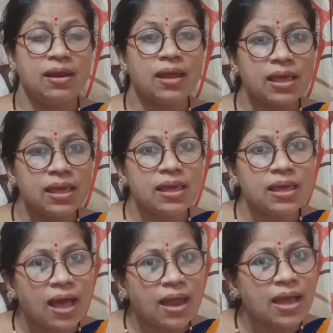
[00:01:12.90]

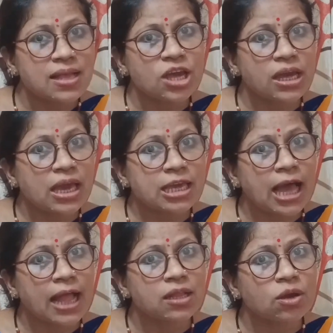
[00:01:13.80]
नहीं आना चाहिए
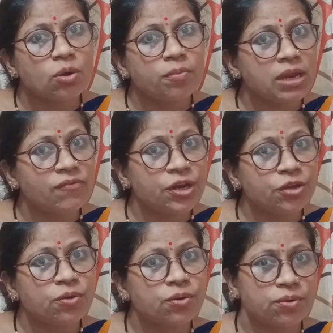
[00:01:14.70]
याद करो मेरे
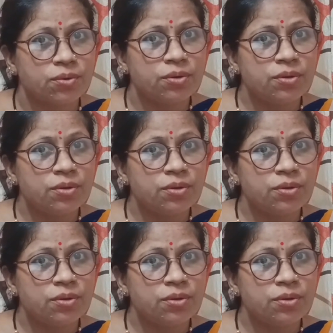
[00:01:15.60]
वीडियो को